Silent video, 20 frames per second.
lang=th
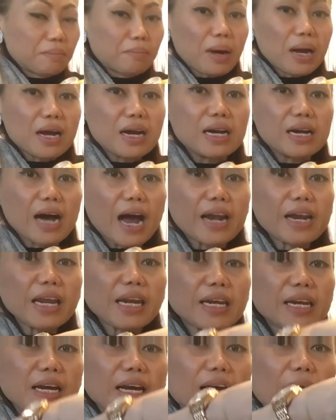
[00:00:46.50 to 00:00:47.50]
มะเขือนิ
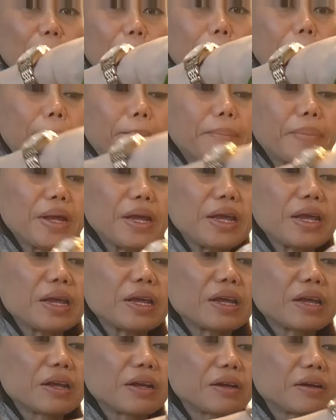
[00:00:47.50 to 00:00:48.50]
ดหนึ่งกับ นี่
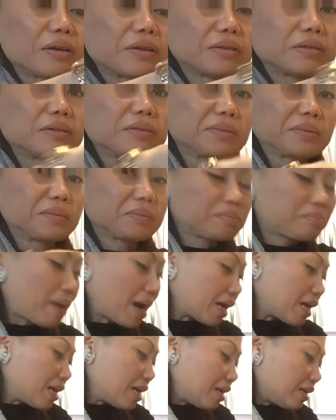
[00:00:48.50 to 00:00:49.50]

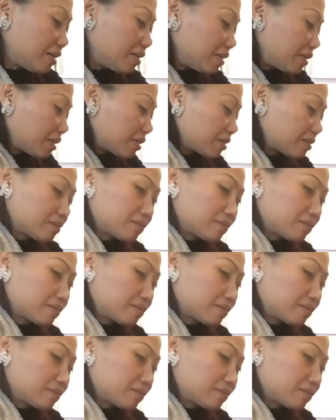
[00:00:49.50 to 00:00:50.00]
ผักอีเลิศ